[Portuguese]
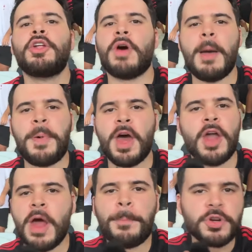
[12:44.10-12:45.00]
Não é,
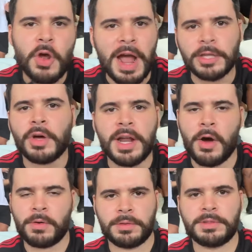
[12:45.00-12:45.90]
pra, não é pro jogador,
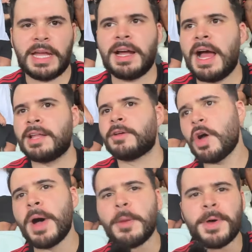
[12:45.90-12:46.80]
não, tá ligado?
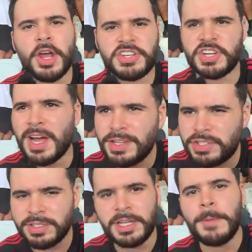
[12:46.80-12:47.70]
Então, mano,
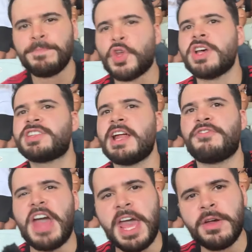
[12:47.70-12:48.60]
broxante. torcida
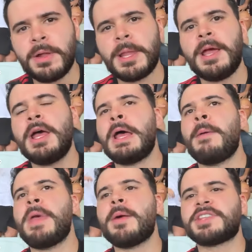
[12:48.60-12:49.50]
veio,
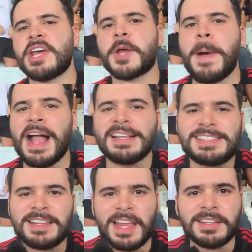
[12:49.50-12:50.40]
mesmo tendo que pagar
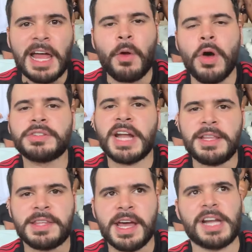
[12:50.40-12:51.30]
70 conto na
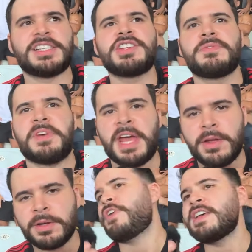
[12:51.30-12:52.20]
inteira, a gente
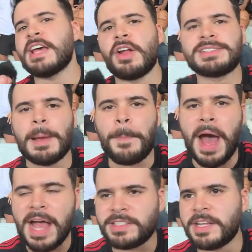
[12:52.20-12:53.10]
veio, fez a nossa
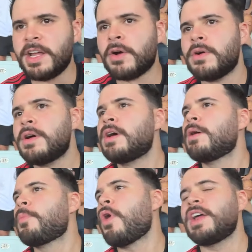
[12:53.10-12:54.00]
parte, entendeu?
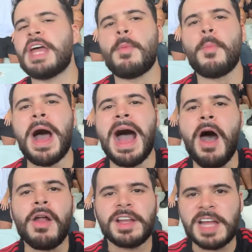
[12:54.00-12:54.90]
Porra, demos uma
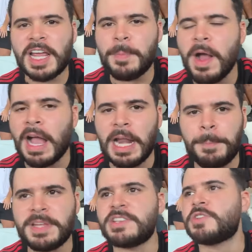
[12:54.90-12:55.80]
aula de arquibancada
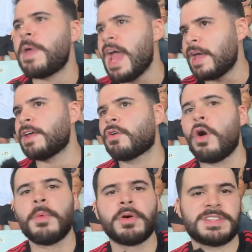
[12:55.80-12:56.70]
pra esses merda,
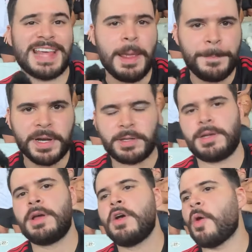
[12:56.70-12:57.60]
como sempre,
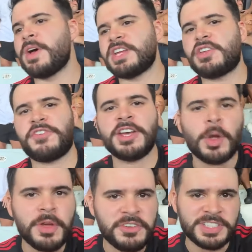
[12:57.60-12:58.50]
como a gente fez
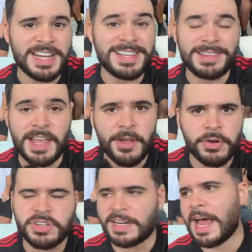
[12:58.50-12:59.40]
2023 inteiro
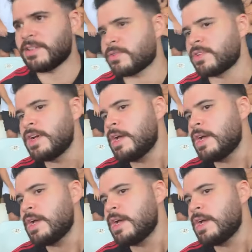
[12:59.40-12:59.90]
nos clássicos.